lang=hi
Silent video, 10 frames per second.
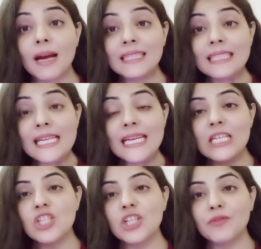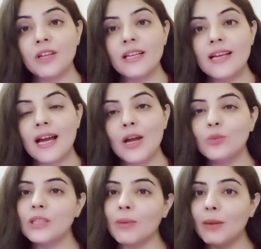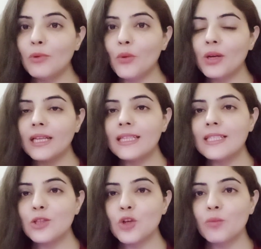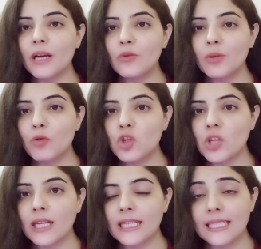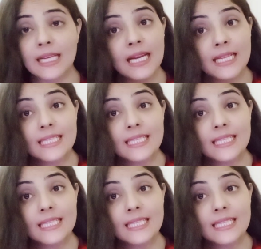बेहतरीन इनिशिएटिव ले लिया है उन तमाम लोगों के लिए जिनको बैरून मुल्क जाना है